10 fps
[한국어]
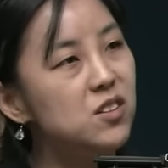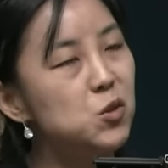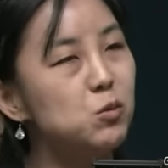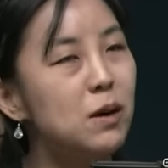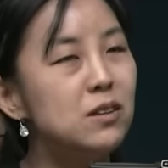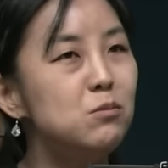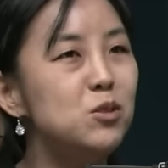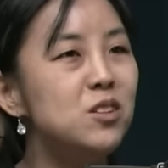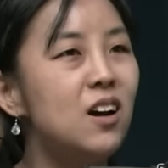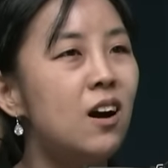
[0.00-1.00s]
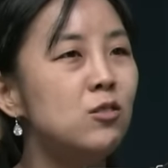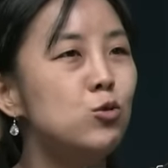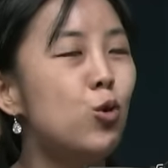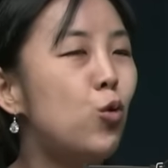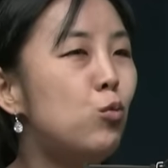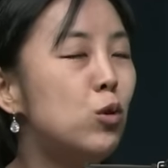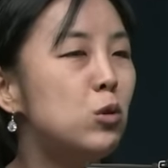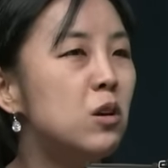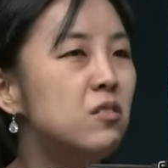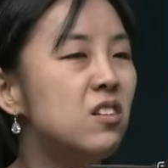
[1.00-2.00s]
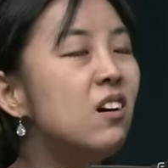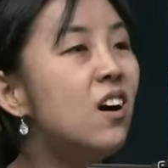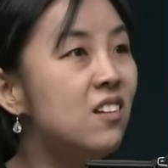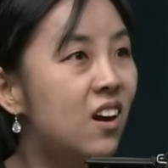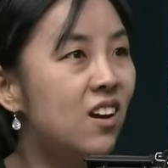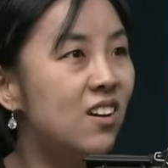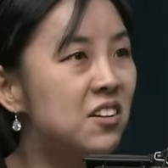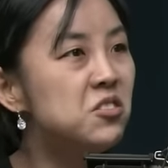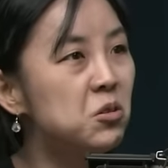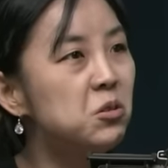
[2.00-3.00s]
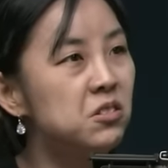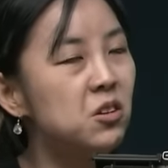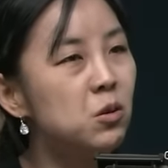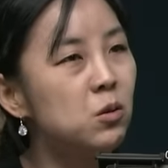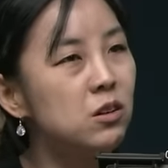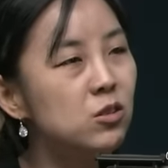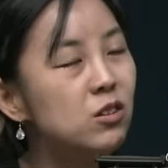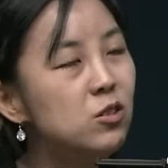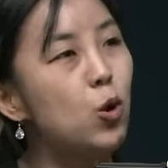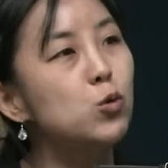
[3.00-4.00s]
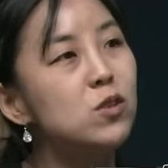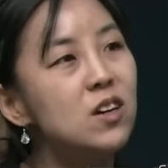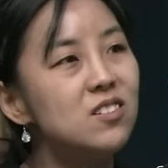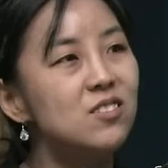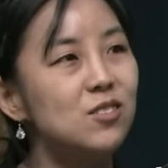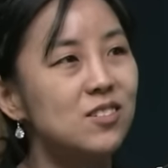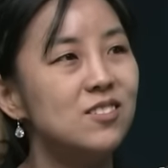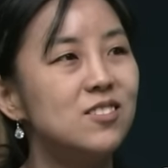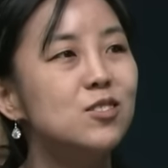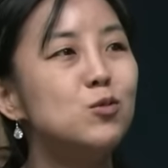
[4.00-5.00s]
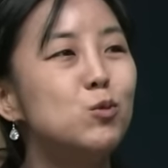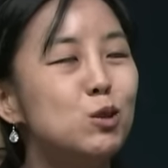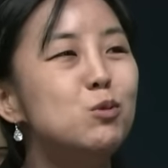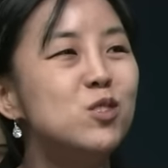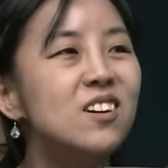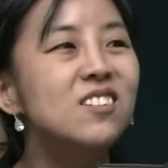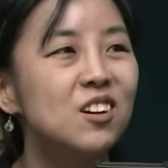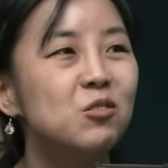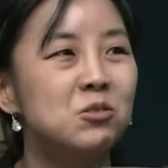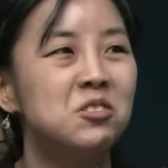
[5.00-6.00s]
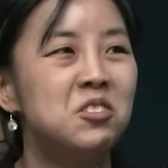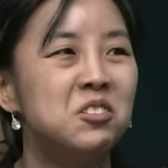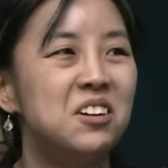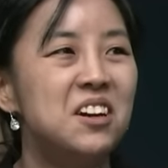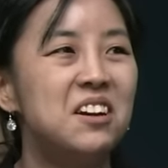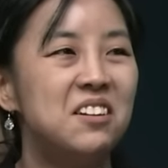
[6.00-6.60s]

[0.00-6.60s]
그래서 많은 분들이 아, 저 공무원 되게 착하네 이랬었거든요. 예. 그러니까 근데 저도 사실은 그, 그분 생각났거든요. 예.